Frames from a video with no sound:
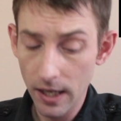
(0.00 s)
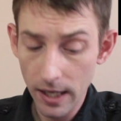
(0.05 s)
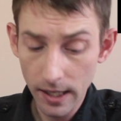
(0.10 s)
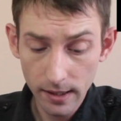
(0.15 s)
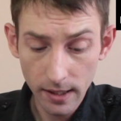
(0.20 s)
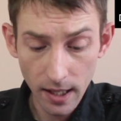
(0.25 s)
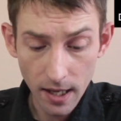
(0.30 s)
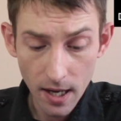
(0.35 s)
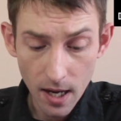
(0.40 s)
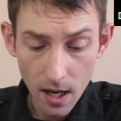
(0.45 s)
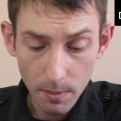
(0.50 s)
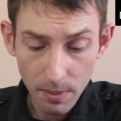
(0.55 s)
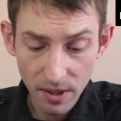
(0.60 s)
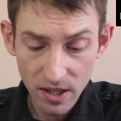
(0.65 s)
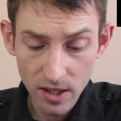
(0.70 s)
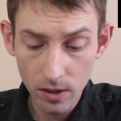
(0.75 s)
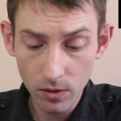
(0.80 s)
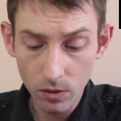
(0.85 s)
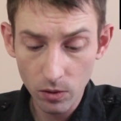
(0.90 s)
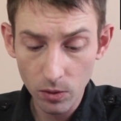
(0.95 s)
lata,
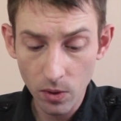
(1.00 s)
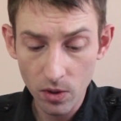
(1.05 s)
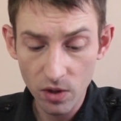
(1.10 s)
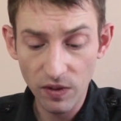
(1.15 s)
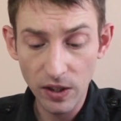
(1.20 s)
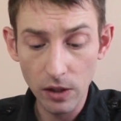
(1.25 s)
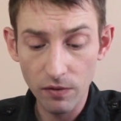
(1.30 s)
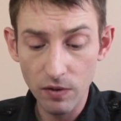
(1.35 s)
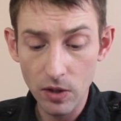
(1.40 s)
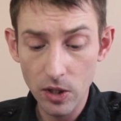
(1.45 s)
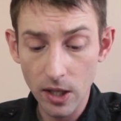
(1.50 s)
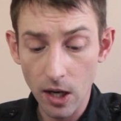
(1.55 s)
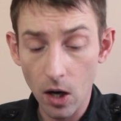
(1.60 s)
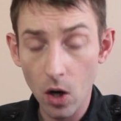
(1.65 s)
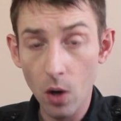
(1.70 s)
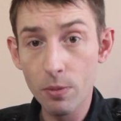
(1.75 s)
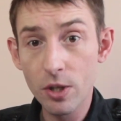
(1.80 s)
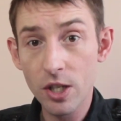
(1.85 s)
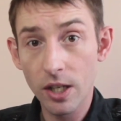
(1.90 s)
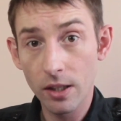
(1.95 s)
prezentując widowiska
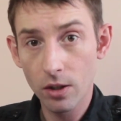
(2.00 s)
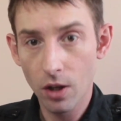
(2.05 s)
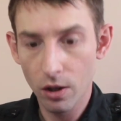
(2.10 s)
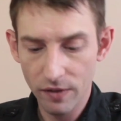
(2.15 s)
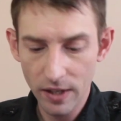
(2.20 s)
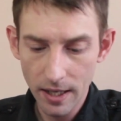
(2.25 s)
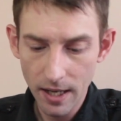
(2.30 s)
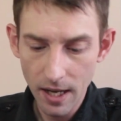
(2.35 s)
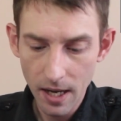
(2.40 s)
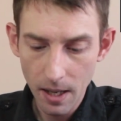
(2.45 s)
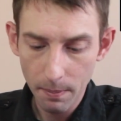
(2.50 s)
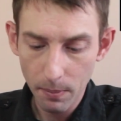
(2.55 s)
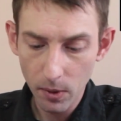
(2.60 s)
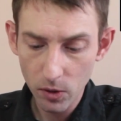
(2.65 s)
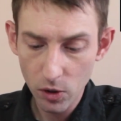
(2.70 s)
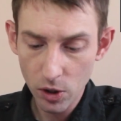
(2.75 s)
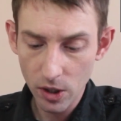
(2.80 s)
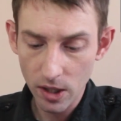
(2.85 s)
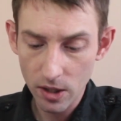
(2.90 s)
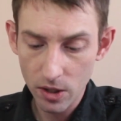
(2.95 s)
obrzędowe,
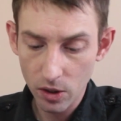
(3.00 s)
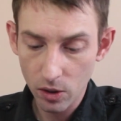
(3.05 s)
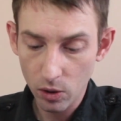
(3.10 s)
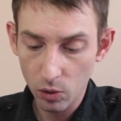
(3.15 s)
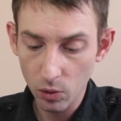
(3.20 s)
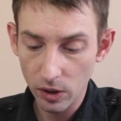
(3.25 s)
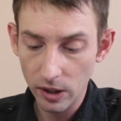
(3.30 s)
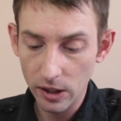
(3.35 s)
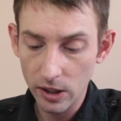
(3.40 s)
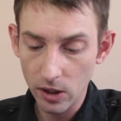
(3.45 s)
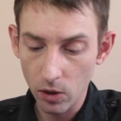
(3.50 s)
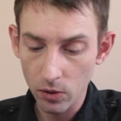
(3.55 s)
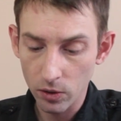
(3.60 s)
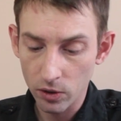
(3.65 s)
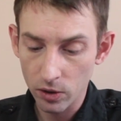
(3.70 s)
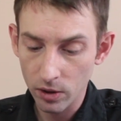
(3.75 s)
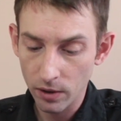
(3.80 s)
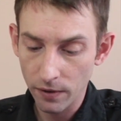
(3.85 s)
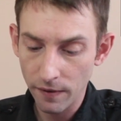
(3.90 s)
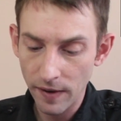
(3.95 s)
podczas których
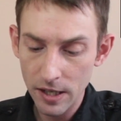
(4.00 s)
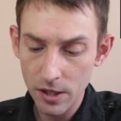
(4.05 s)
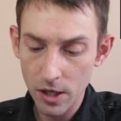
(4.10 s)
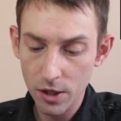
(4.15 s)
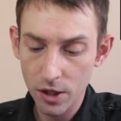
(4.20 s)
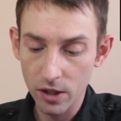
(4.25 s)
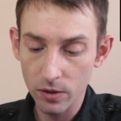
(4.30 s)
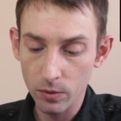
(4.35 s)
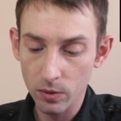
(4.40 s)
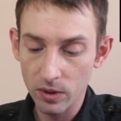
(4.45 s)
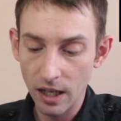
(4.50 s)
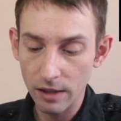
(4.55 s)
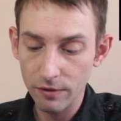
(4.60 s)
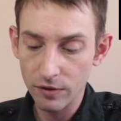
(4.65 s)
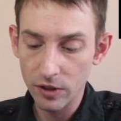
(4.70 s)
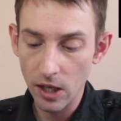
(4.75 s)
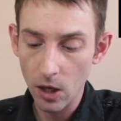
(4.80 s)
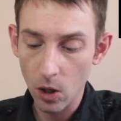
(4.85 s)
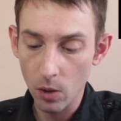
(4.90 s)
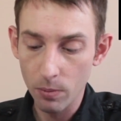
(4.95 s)
odtwarza się
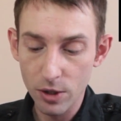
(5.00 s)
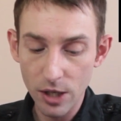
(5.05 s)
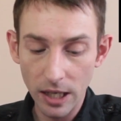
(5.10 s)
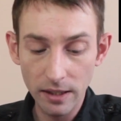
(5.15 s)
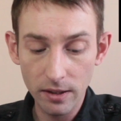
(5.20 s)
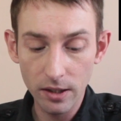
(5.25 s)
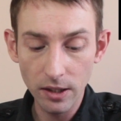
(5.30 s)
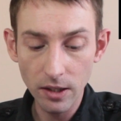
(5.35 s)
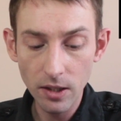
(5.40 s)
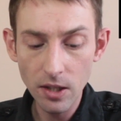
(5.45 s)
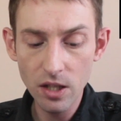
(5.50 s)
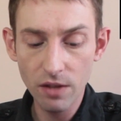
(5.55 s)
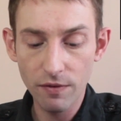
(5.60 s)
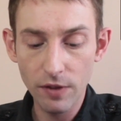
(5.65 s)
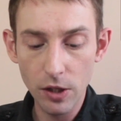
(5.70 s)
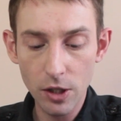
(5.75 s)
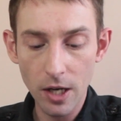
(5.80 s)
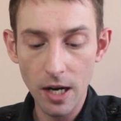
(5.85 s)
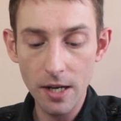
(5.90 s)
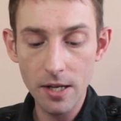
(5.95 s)
dawne obrzędy i
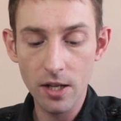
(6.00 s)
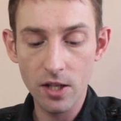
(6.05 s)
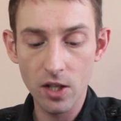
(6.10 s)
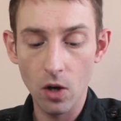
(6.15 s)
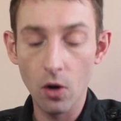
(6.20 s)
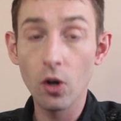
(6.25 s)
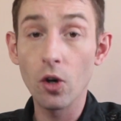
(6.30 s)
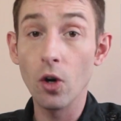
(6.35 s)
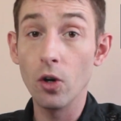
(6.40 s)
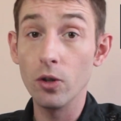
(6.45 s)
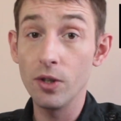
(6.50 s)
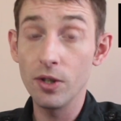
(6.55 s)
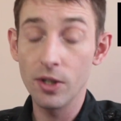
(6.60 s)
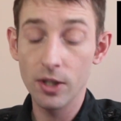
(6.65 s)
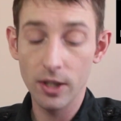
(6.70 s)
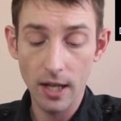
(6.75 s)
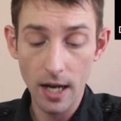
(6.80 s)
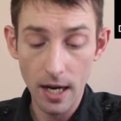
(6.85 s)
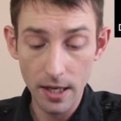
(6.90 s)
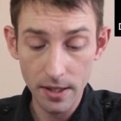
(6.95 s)
zwyczaje z
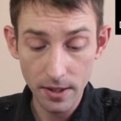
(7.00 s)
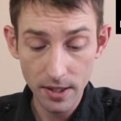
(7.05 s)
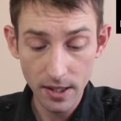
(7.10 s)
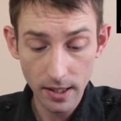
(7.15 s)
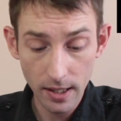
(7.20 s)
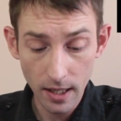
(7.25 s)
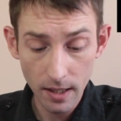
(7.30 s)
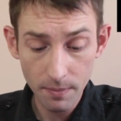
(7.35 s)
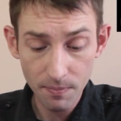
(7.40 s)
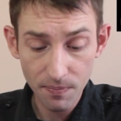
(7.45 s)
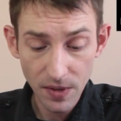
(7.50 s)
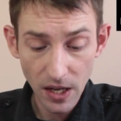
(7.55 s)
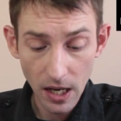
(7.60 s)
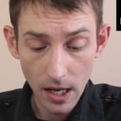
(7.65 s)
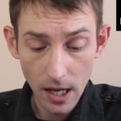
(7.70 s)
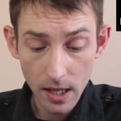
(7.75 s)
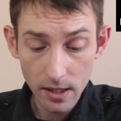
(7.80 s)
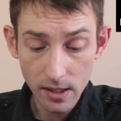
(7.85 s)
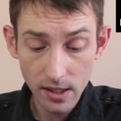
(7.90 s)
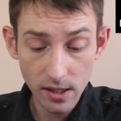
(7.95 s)
okolic Hańska,
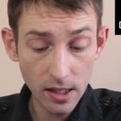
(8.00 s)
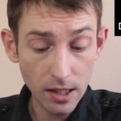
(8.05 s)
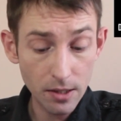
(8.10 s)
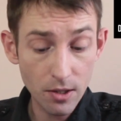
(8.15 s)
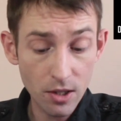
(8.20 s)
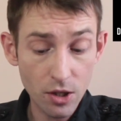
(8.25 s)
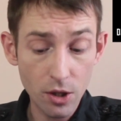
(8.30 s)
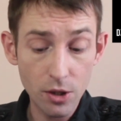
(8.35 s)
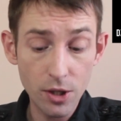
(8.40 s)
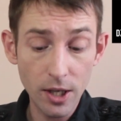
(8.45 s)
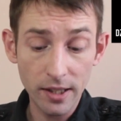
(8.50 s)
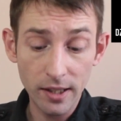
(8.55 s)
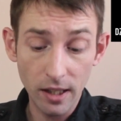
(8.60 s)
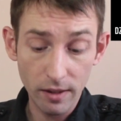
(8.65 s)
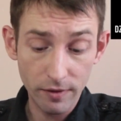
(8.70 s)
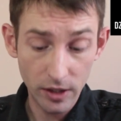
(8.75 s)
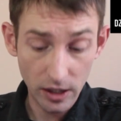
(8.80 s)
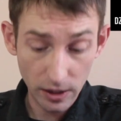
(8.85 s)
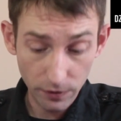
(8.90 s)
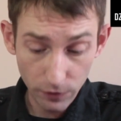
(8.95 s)
sceny z życia
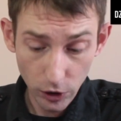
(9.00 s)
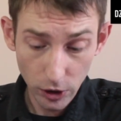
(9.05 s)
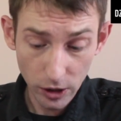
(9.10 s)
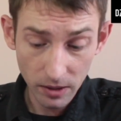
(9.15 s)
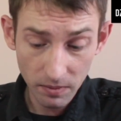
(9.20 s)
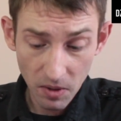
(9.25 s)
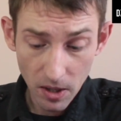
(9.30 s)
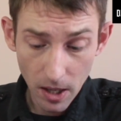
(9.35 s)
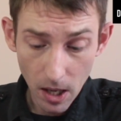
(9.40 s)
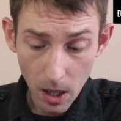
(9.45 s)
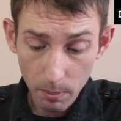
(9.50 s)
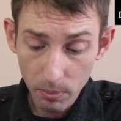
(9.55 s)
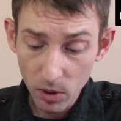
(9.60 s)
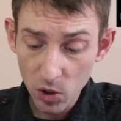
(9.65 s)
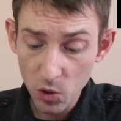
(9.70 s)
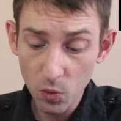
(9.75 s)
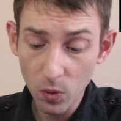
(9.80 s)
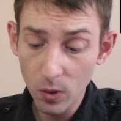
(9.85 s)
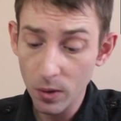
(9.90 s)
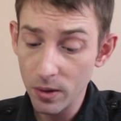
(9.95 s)
dawnej wsi,
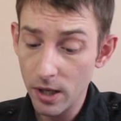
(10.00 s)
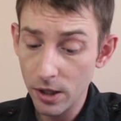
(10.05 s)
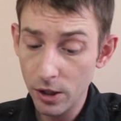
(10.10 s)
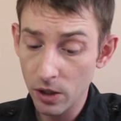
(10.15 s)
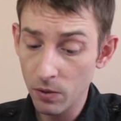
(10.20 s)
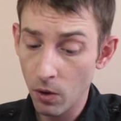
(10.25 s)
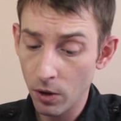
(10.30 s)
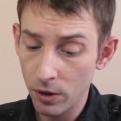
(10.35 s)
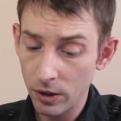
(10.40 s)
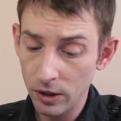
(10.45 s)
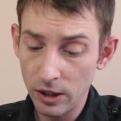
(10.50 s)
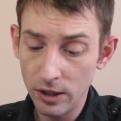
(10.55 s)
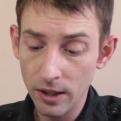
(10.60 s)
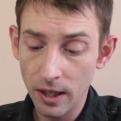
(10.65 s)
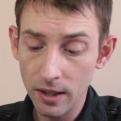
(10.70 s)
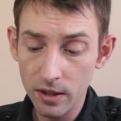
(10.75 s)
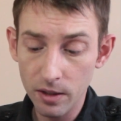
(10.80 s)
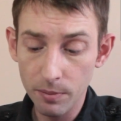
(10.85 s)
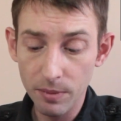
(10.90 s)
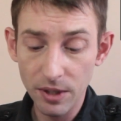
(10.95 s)
posługuje się
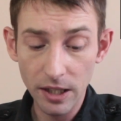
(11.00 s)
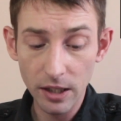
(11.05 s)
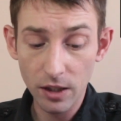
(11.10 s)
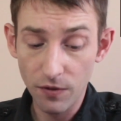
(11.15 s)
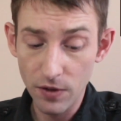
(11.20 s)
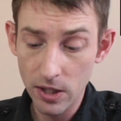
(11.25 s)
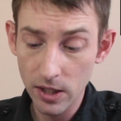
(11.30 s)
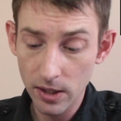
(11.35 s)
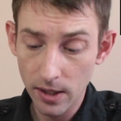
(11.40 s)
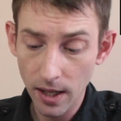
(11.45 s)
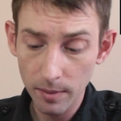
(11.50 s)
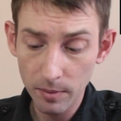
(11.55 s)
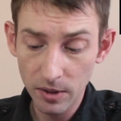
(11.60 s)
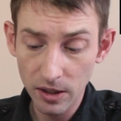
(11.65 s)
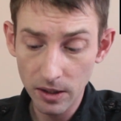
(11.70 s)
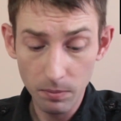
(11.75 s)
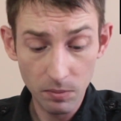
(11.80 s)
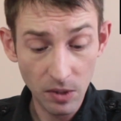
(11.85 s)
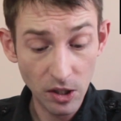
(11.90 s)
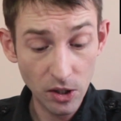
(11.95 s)
oryginalnymi
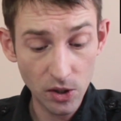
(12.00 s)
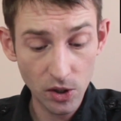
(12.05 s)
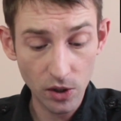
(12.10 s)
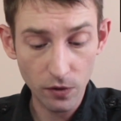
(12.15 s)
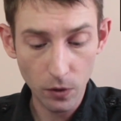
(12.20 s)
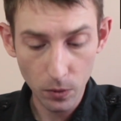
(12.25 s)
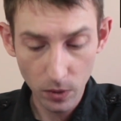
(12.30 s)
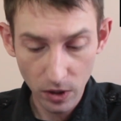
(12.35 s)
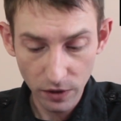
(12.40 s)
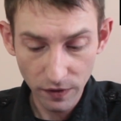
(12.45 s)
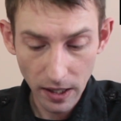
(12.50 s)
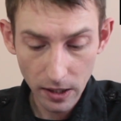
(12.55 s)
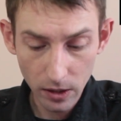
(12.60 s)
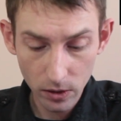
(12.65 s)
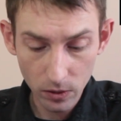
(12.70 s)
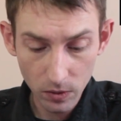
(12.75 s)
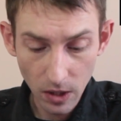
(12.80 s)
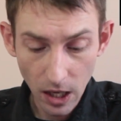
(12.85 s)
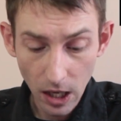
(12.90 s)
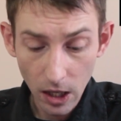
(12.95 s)
rekwizytami, miejscową
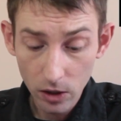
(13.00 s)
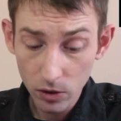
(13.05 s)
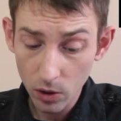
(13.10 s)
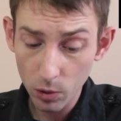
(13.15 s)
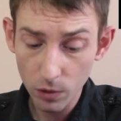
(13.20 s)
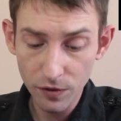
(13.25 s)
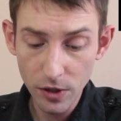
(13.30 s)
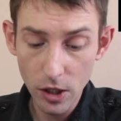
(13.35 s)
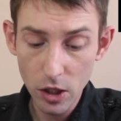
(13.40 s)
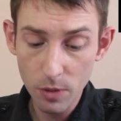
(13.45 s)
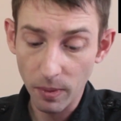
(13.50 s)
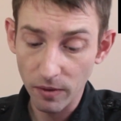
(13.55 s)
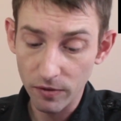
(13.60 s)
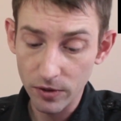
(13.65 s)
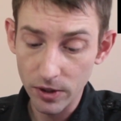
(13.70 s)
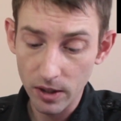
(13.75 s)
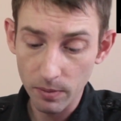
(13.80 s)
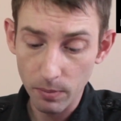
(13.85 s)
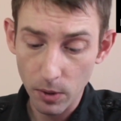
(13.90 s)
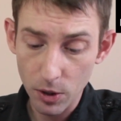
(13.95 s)
gwarą, to również
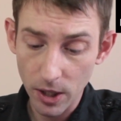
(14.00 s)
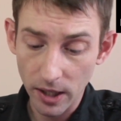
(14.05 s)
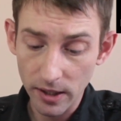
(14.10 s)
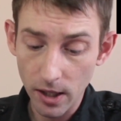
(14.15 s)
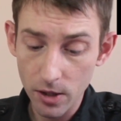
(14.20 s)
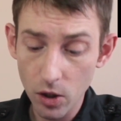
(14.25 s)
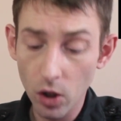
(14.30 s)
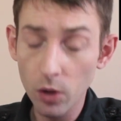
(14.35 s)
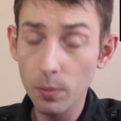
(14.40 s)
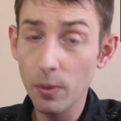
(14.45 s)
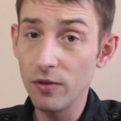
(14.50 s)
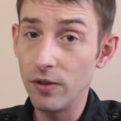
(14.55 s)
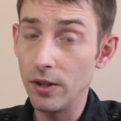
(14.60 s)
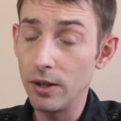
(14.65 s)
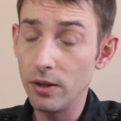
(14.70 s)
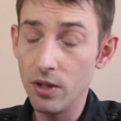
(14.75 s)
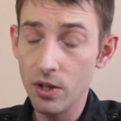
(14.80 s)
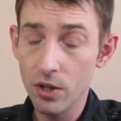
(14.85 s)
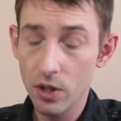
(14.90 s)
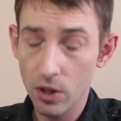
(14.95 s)
powinien posiadać
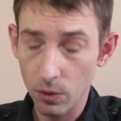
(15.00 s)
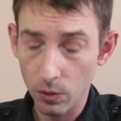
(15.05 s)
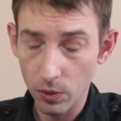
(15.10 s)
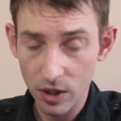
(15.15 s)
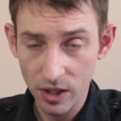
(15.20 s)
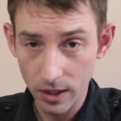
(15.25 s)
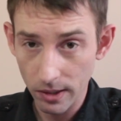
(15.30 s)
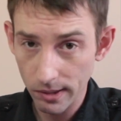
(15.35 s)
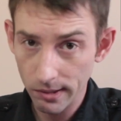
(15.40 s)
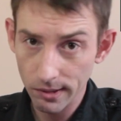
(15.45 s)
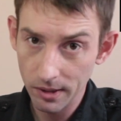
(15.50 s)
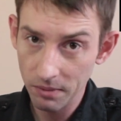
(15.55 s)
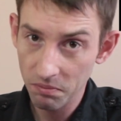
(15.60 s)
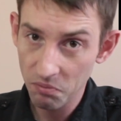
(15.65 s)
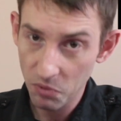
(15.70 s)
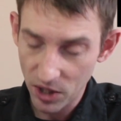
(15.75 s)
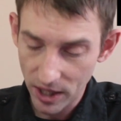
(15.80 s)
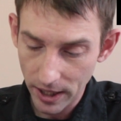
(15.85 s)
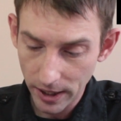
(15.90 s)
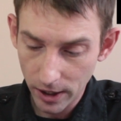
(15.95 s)
odpowiedni strój zgodny
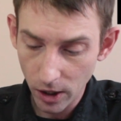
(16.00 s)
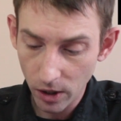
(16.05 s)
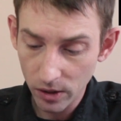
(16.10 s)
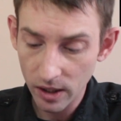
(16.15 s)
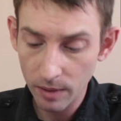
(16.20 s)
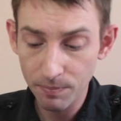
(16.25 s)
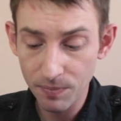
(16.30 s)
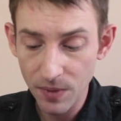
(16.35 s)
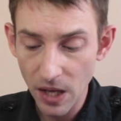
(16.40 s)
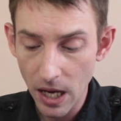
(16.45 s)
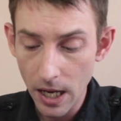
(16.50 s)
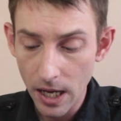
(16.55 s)
z regionem.